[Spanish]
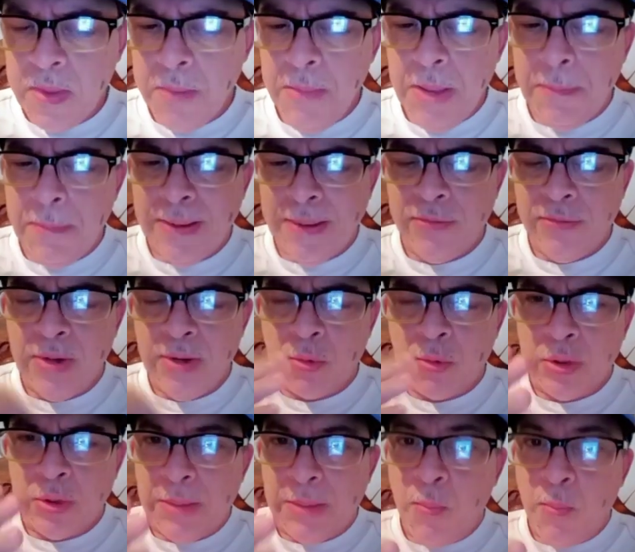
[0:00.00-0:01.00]
Me parece una
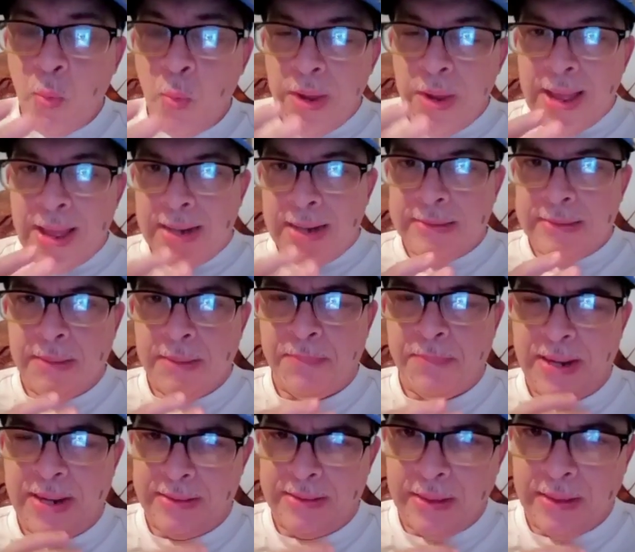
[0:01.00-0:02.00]
cuota muy alta
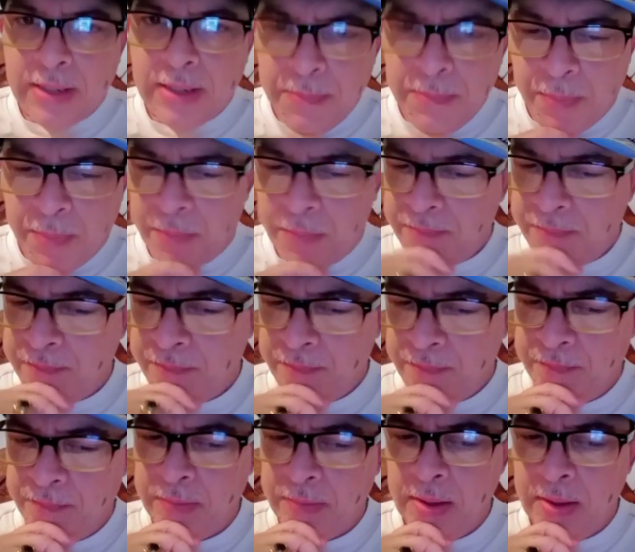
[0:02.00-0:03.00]
para este equipo.
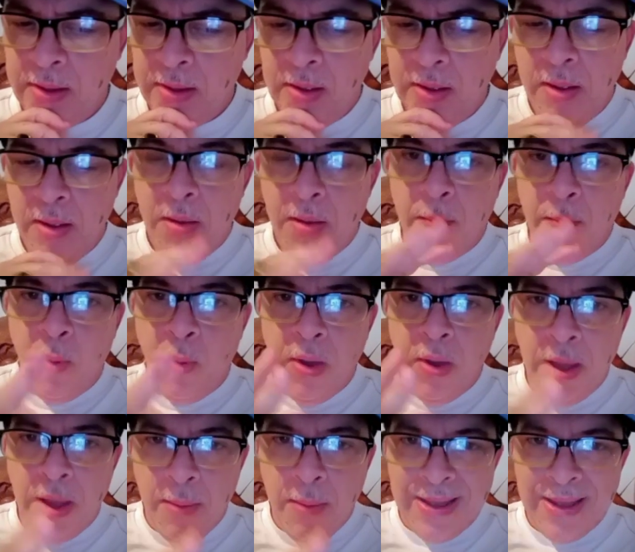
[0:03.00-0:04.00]

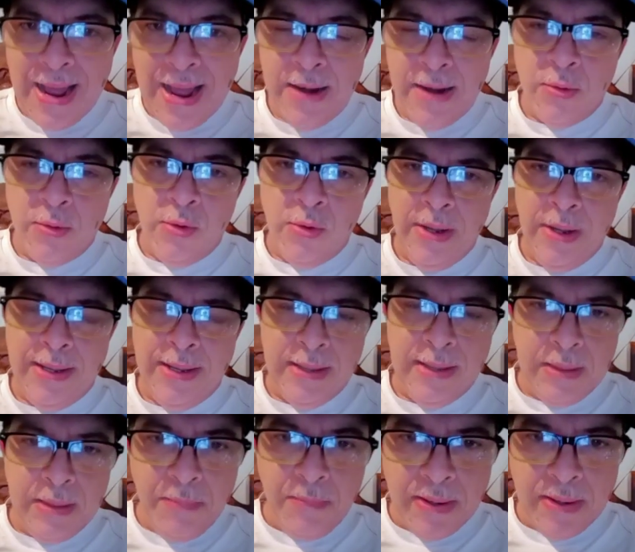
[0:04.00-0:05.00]
Puede haber algo en
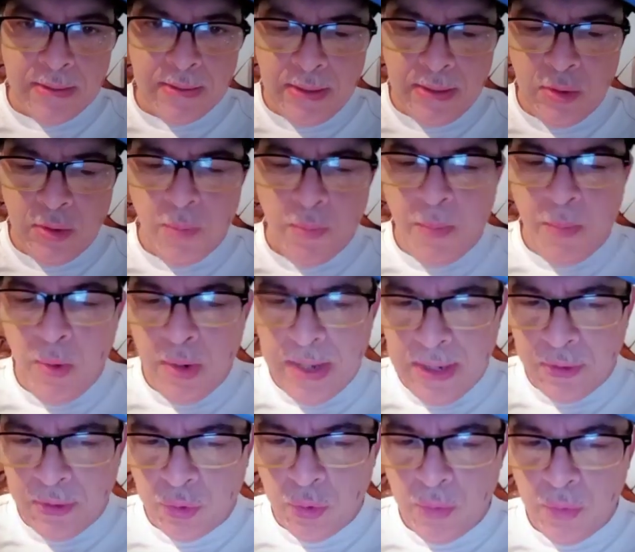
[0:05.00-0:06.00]
este partido. Por
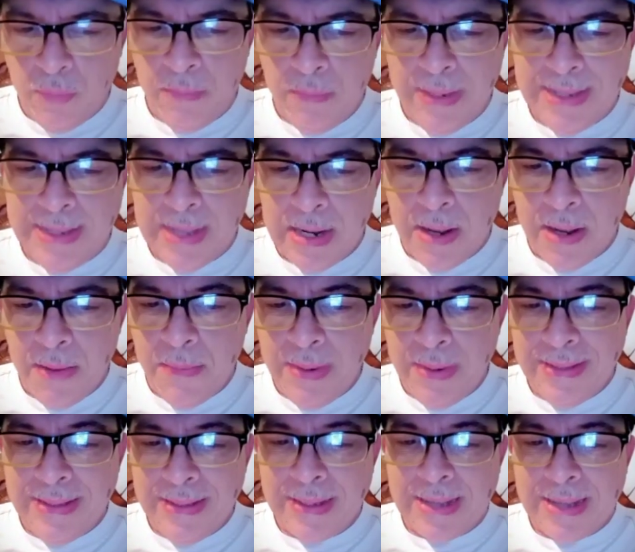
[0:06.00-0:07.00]
eso, mañana vamos a
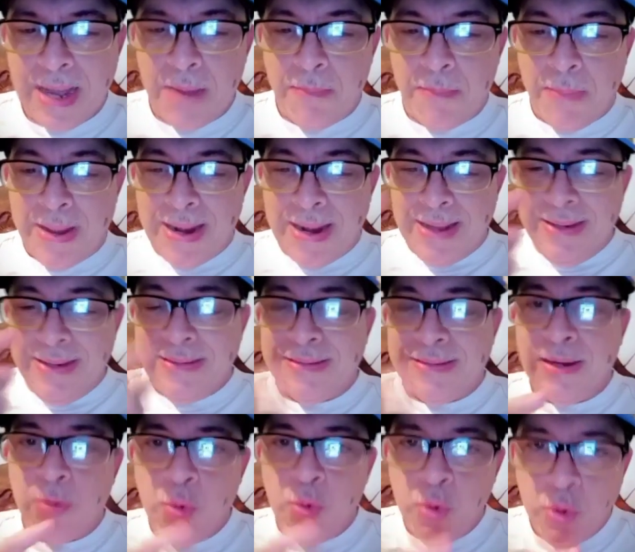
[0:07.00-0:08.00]
indicar para ir
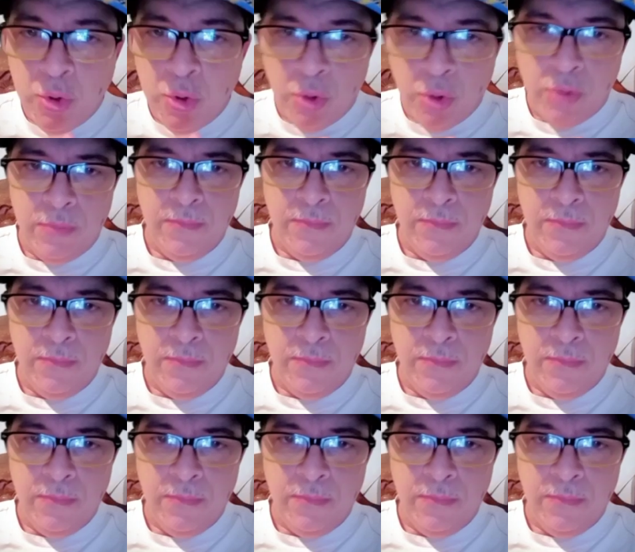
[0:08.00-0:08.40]
seguro,